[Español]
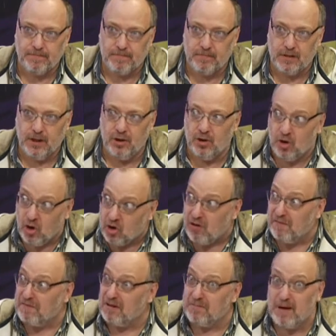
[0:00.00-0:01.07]
nos
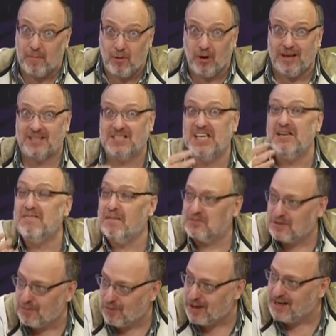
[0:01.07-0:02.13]
confirmamos que sí vamos a
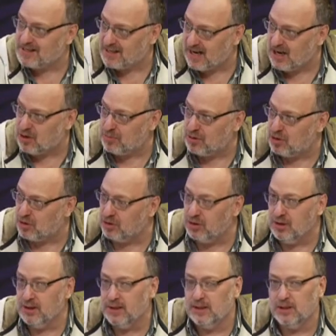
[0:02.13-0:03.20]
poder hacer la Comic Con
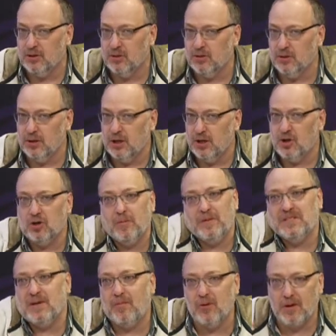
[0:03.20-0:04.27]
nosotros
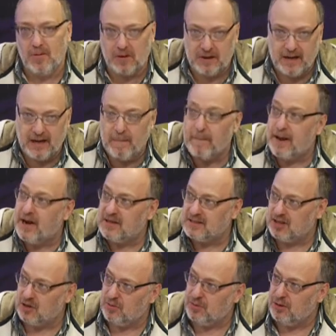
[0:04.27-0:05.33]
pensamos que íbamos a tener que esperar hasta el
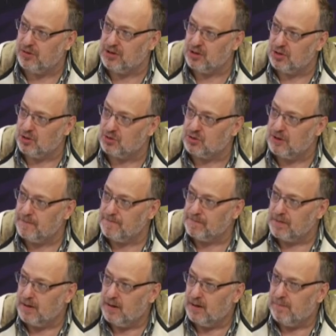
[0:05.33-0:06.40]
2022,
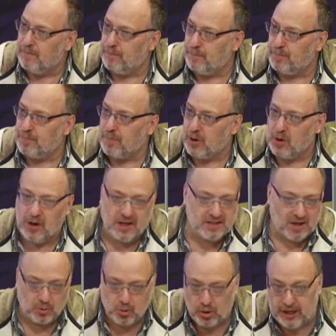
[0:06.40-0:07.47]
pero las
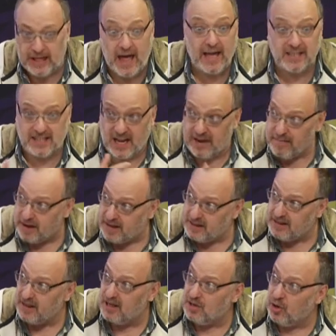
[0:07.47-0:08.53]
autoridades y la misma gente
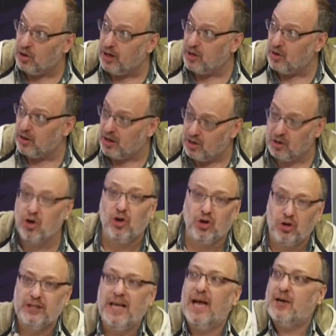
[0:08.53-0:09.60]
del joker, nos dijeron, no,
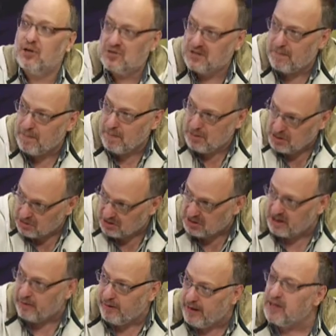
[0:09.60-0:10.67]
no, ya nos están permitiendo hacer
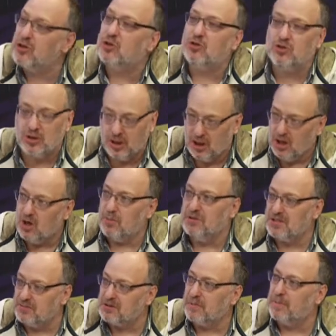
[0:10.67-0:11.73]
eventos,
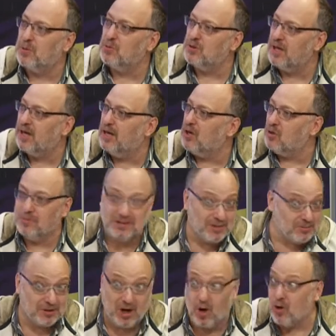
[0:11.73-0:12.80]
comenzamos a preguntar y
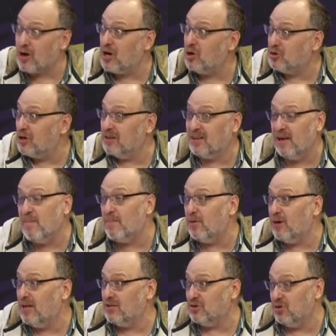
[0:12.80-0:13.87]
comenzamos a correr contra el tiempo,
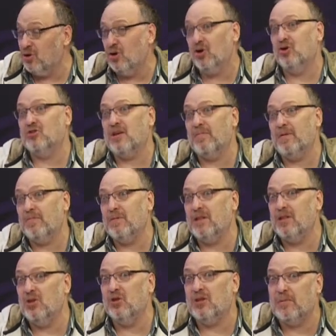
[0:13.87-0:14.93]
eso no nos ha
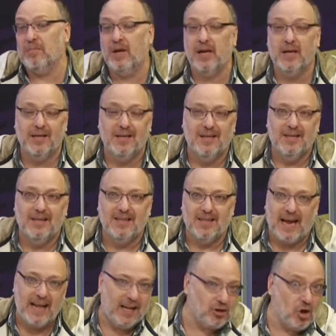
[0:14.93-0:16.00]
permitido también
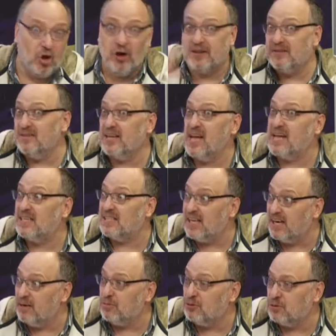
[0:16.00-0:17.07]
traer a todos los artistas que
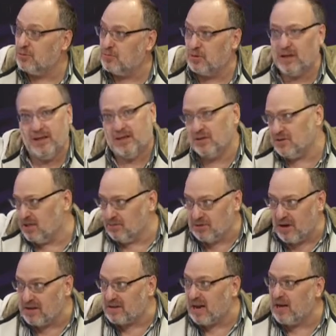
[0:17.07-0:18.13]
quisiéramos, que quisiéramos
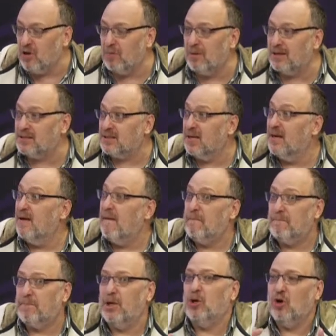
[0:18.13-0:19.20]
haber traído más,
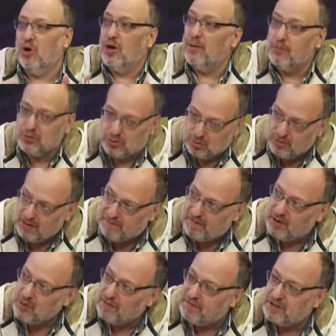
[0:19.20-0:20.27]
pero logramos
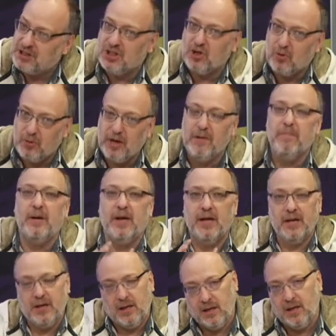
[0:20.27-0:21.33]
una, fecha en noviembre
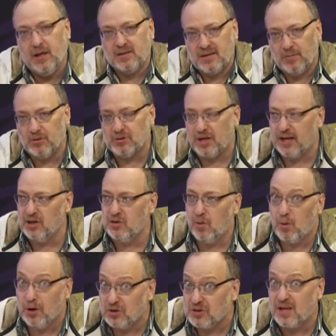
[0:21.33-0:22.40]
y, estamos trayendo a
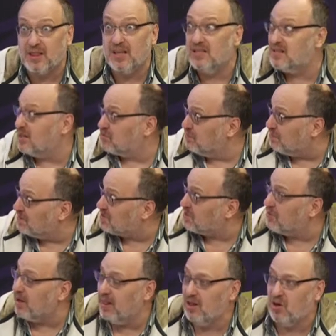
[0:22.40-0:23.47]
buenos artistas, un
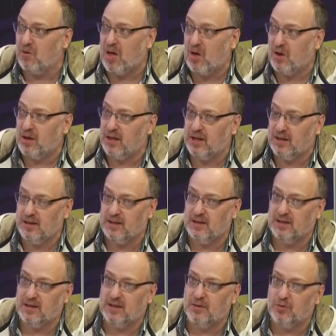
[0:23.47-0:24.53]
festival de dobladores
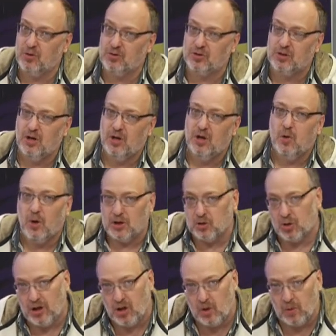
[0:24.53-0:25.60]
de, voz o
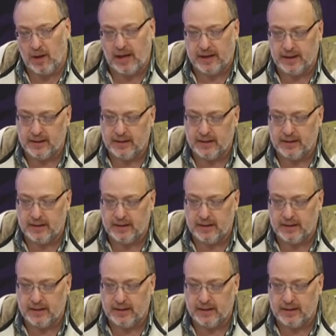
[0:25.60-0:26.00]
actores de doblaje,